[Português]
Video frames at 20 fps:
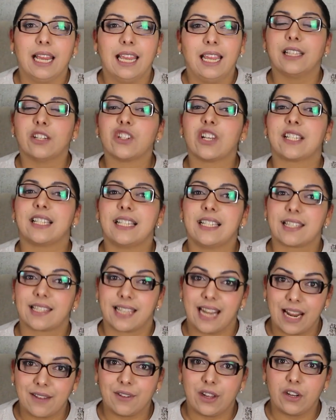Então já se
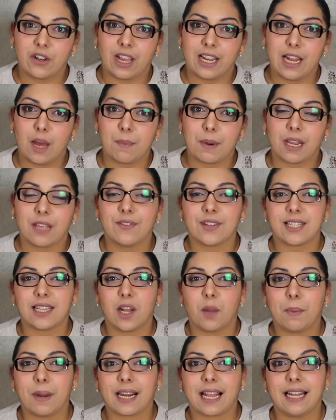inscreva aí no canal para que você
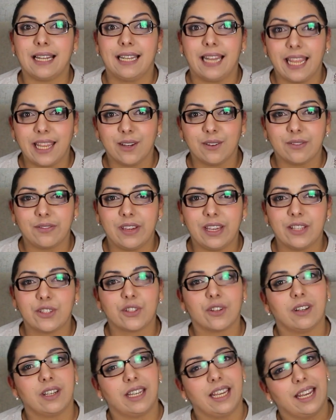não perca nenhum
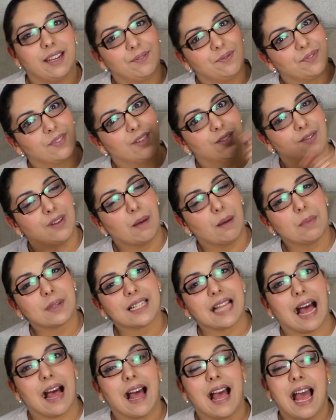vídeo e Vamos
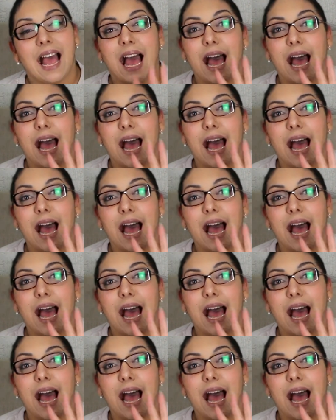lá!